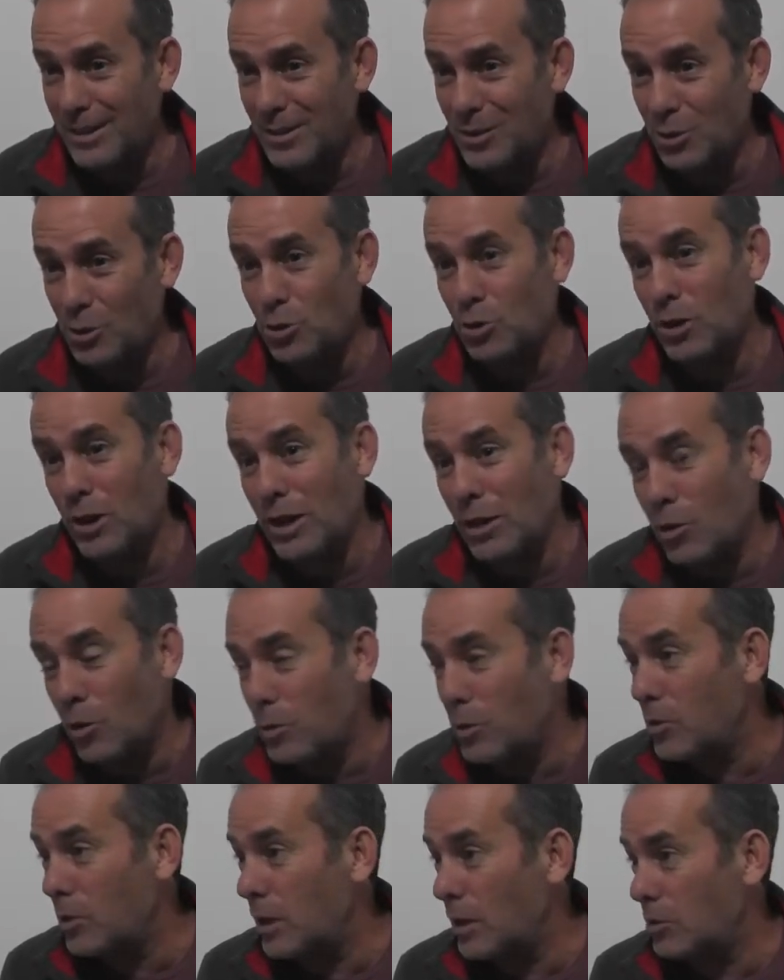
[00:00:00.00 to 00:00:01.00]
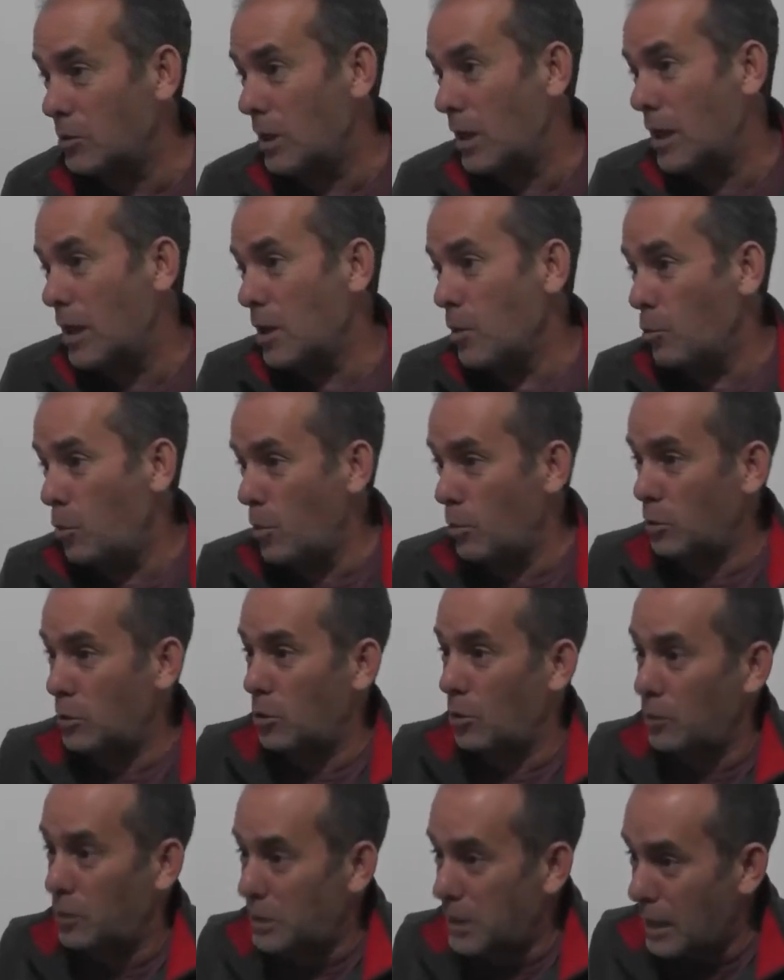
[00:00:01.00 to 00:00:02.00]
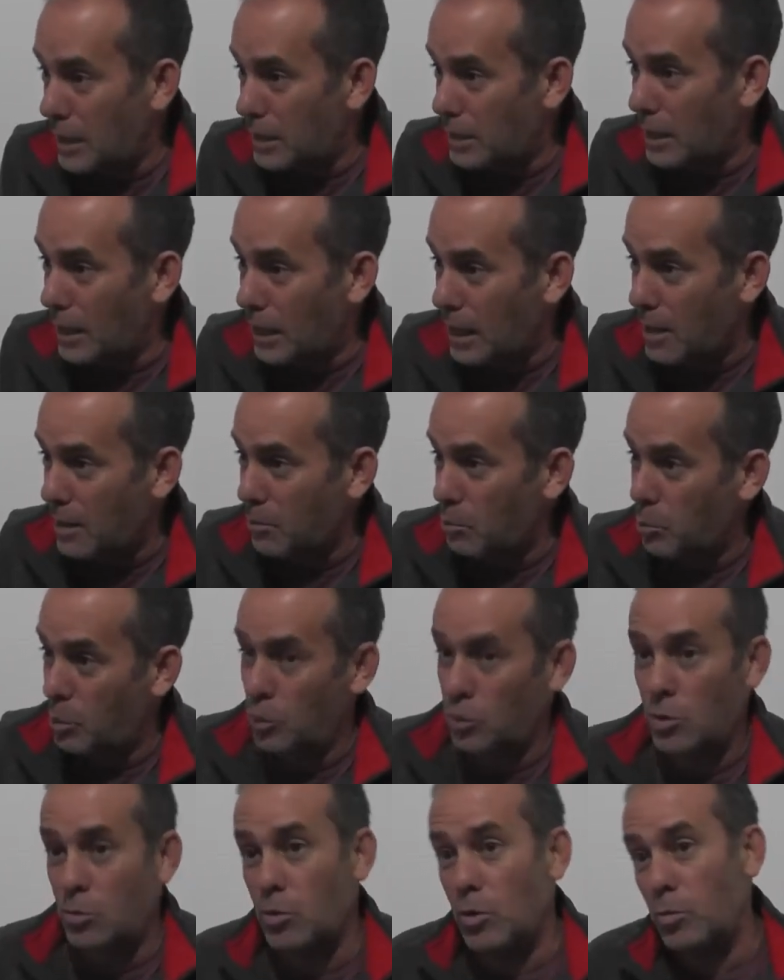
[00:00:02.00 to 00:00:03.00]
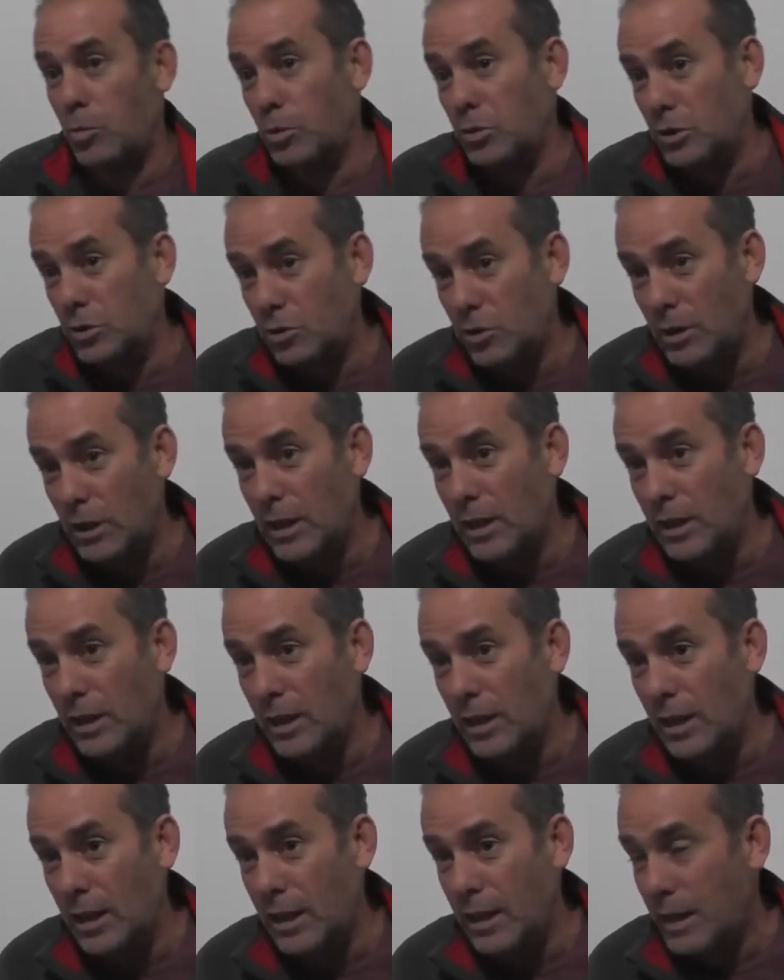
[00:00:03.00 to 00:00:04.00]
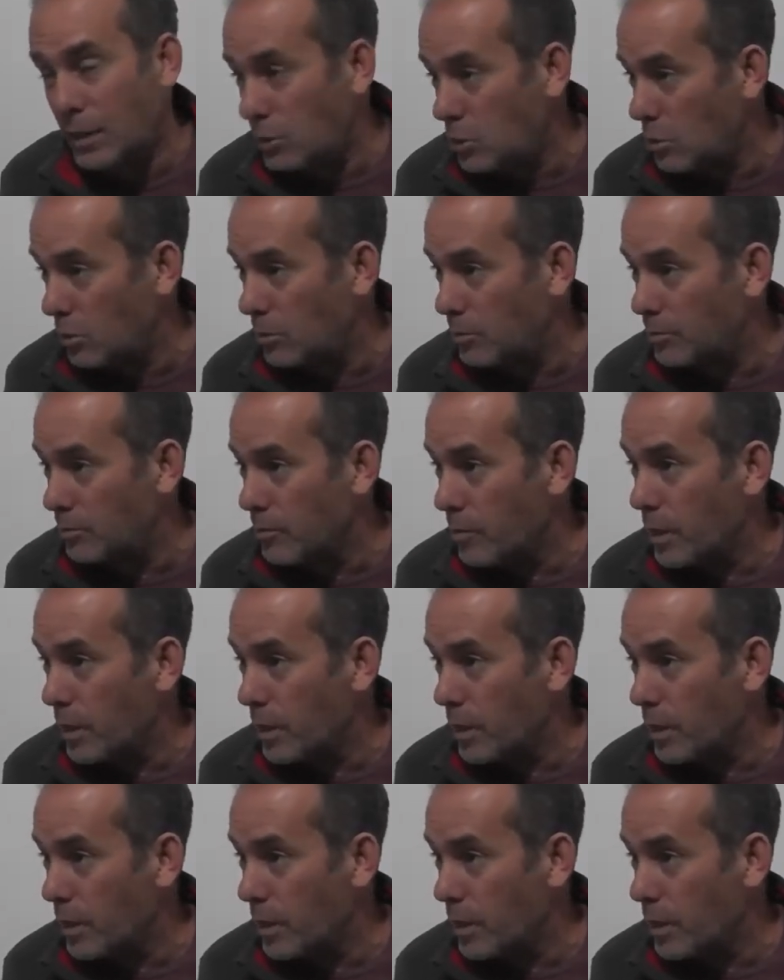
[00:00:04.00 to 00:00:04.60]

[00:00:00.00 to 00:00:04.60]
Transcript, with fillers: Nosotros en el gobierno, o sea, podemos ser oficialistas acá, pero somos oposición en la, en la nación.